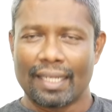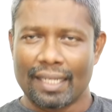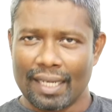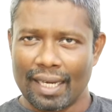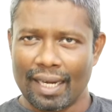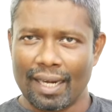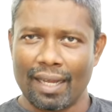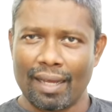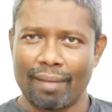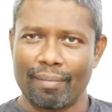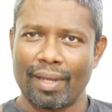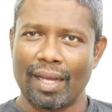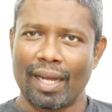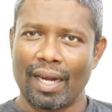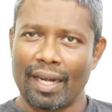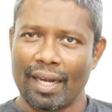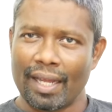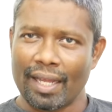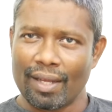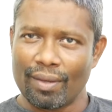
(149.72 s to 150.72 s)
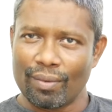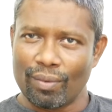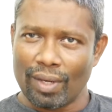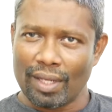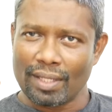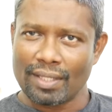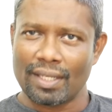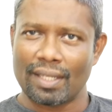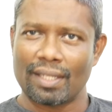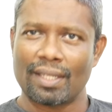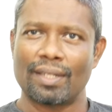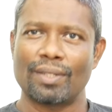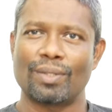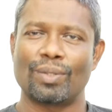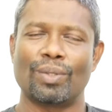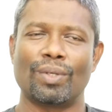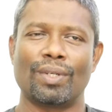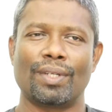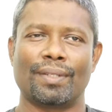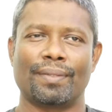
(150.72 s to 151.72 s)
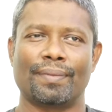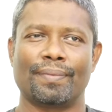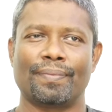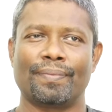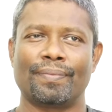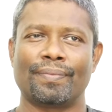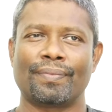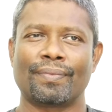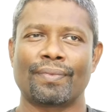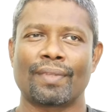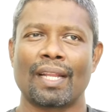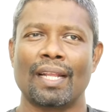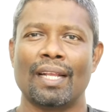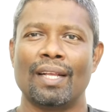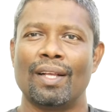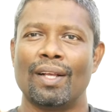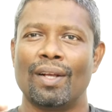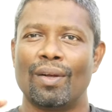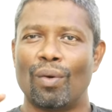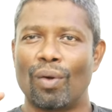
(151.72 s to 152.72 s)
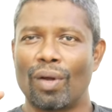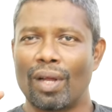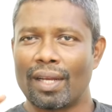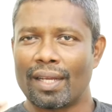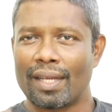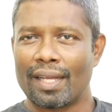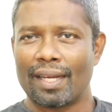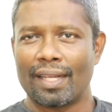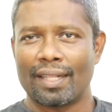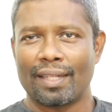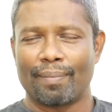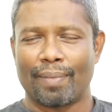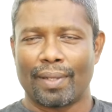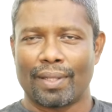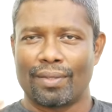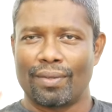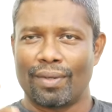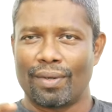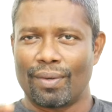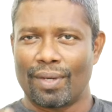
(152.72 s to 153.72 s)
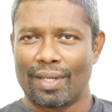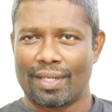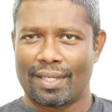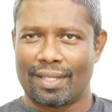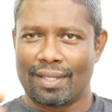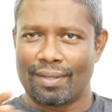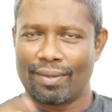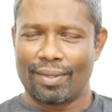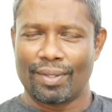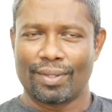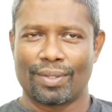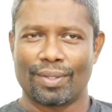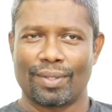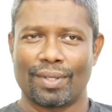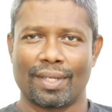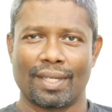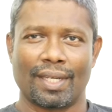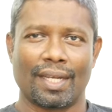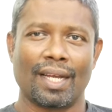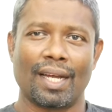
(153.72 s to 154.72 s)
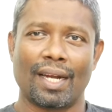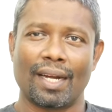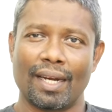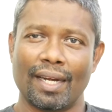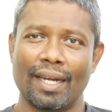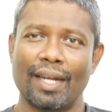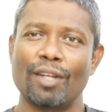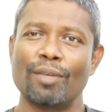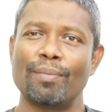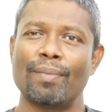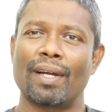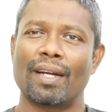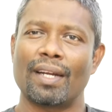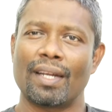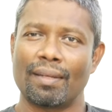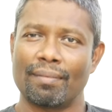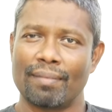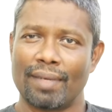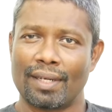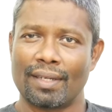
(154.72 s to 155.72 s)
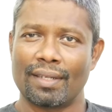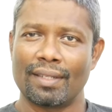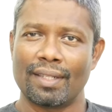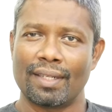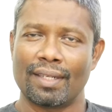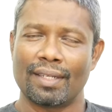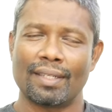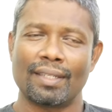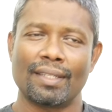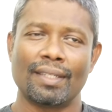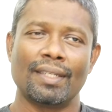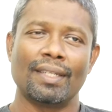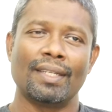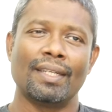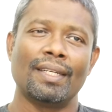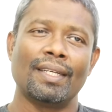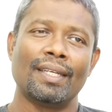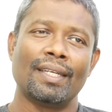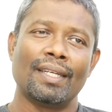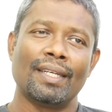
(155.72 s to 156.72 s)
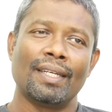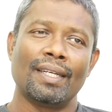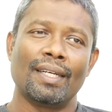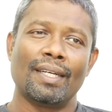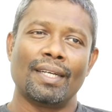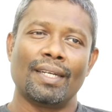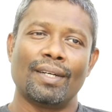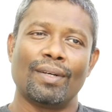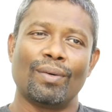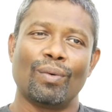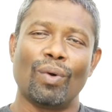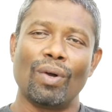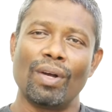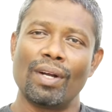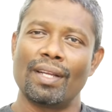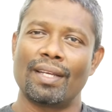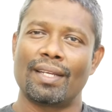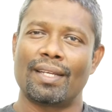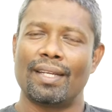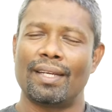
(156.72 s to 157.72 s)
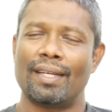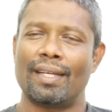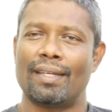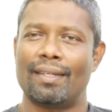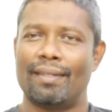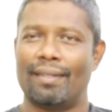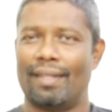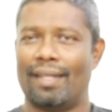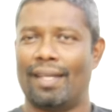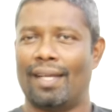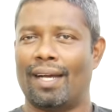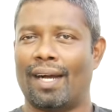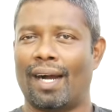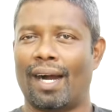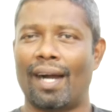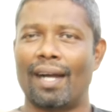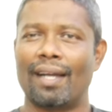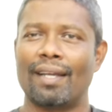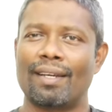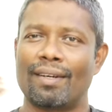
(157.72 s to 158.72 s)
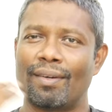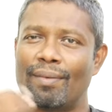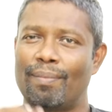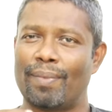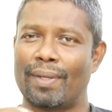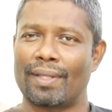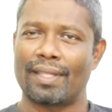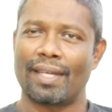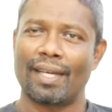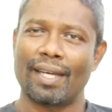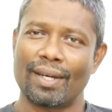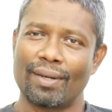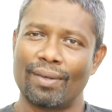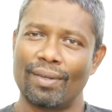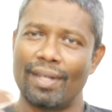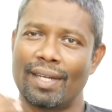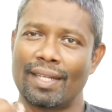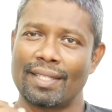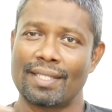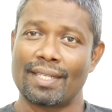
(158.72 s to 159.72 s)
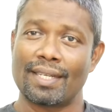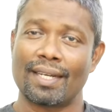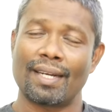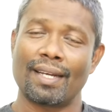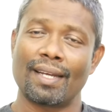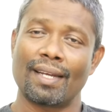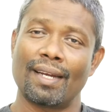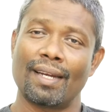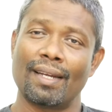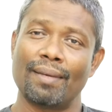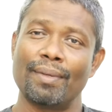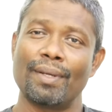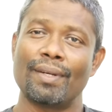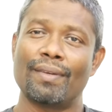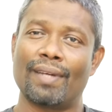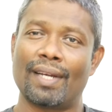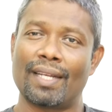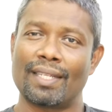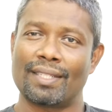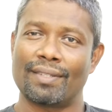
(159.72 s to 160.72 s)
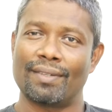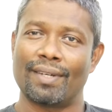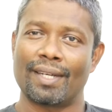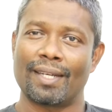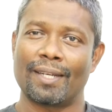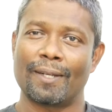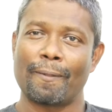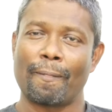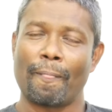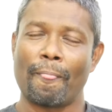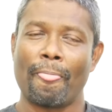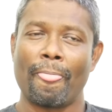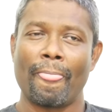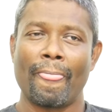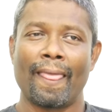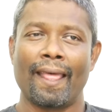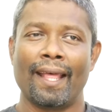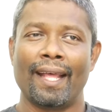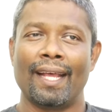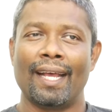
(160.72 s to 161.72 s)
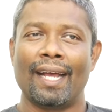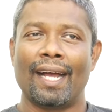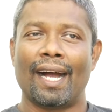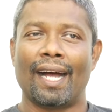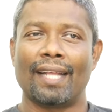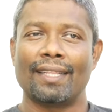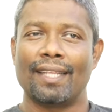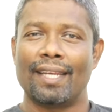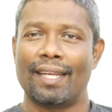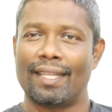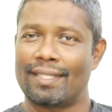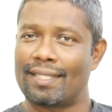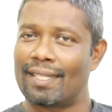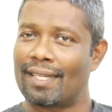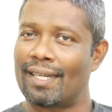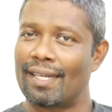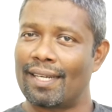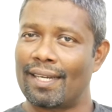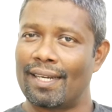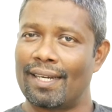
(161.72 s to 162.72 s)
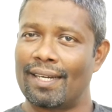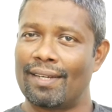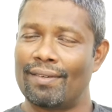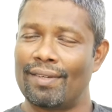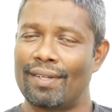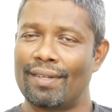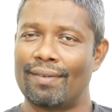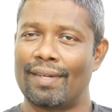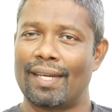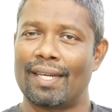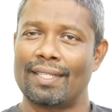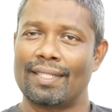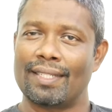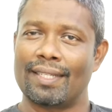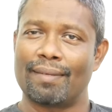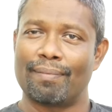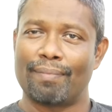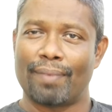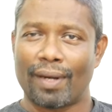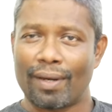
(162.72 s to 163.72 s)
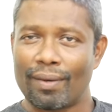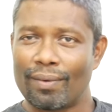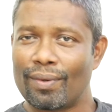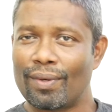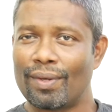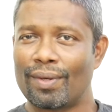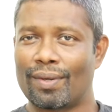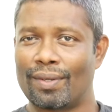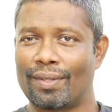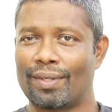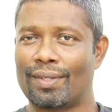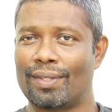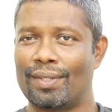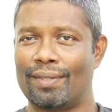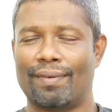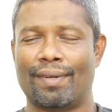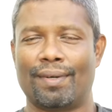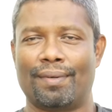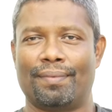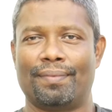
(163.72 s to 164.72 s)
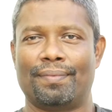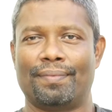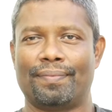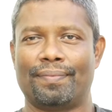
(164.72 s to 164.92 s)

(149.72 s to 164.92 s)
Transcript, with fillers: எல்லாமே அன்னைக்கு உழைச்சா தான் சோறு உங்களுக்கு கீழே அந்த பத்து பேர் உழைச்சா தான் உங்களுக்கு சோறு ஆனால் நெட்டு மார்க்கெட்டிங் மட்டும்தான் உங்களுக்கு கீழே ஆயிரம் பத்தாயிரம் லட்சக்கணக்கான பேர் வேலை செய்வாங்க அந்த லட்சக்கணக்கான பேர் வேலை செய்கிற பணம் உங்களுக்கு கொஞ்சம் கொஞ்சம் வரும்